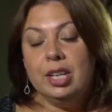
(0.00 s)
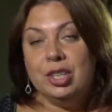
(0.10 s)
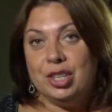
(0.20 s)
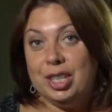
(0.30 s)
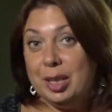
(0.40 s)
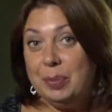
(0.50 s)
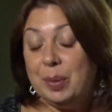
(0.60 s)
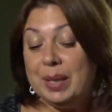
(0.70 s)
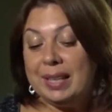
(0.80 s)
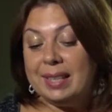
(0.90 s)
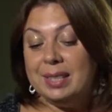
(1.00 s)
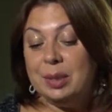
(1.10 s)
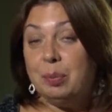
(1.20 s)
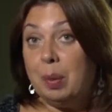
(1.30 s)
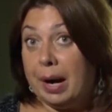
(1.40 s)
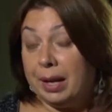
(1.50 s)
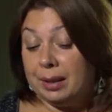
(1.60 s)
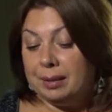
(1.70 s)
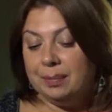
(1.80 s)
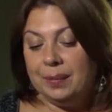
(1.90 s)
Жил-был один
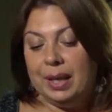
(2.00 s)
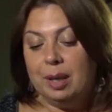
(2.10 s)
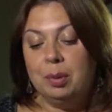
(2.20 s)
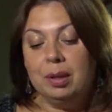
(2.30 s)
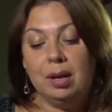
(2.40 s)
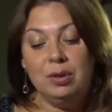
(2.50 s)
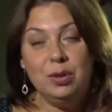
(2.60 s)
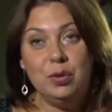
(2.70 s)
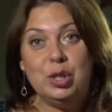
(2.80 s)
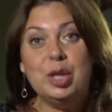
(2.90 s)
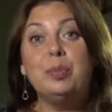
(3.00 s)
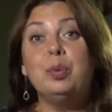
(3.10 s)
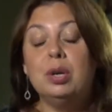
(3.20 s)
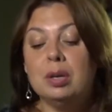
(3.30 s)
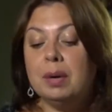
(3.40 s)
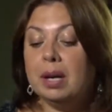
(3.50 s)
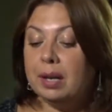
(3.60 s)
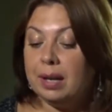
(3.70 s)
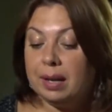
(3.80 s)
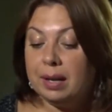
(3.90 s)
барин, и была у него стрепуха
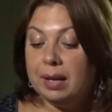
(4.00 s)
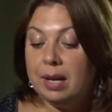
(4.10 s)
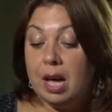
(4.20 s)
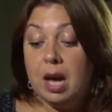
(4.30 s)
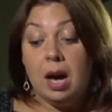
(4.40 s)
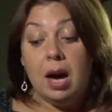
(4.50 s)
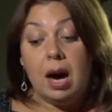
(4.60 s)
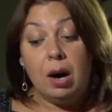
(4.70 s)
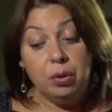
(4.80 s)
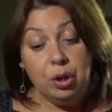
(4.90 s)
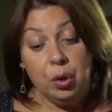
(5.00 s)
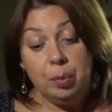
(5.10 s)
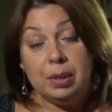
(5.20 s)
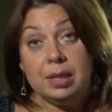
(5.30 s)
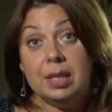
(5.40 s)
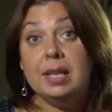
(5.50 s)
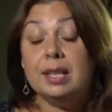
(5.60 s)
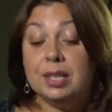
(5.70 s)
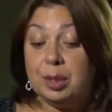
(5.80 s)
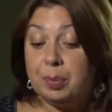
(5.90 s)
Мария, а у нее был сын
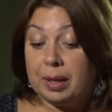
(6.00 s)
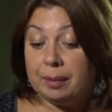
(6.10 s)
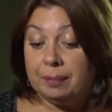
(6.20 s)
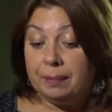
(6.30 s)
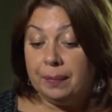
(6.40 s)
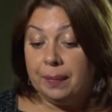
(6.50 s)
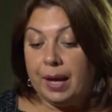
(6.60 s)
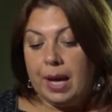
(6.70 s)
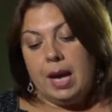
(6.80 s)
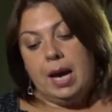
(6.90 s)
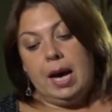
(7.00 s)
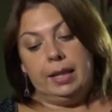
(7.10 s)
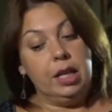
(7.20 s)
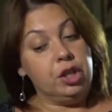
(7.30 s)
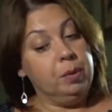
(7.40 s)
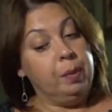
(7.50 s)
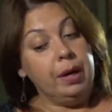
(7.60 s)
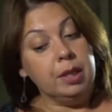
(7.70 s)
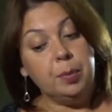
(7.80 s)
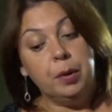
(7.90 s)
Антипка. Однажды
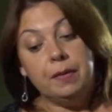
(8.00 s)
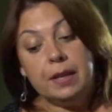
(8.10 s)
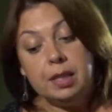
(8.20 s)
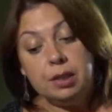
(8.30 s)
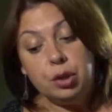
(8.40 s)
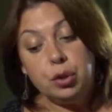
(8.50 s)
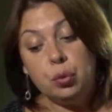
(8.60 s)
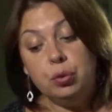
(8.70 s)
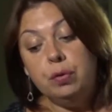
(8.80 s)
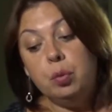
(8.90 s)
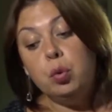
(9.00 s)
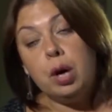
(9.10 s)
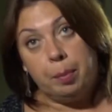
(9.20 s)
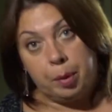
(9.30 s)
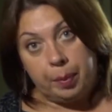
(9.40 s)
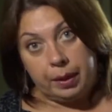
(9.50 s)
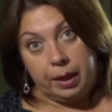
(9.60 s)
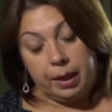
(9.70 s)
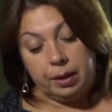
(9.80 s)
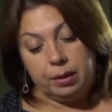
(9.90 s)
барин спохватился, что у него мука
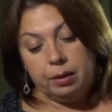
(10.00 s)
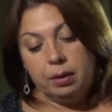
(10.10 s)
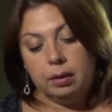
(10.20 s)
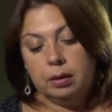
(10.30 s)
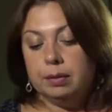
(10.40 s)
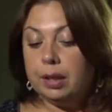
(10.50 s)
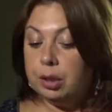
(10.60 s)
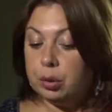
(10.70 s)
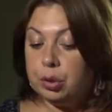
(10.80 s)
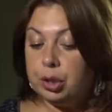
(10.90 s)
пропадает. Говорит он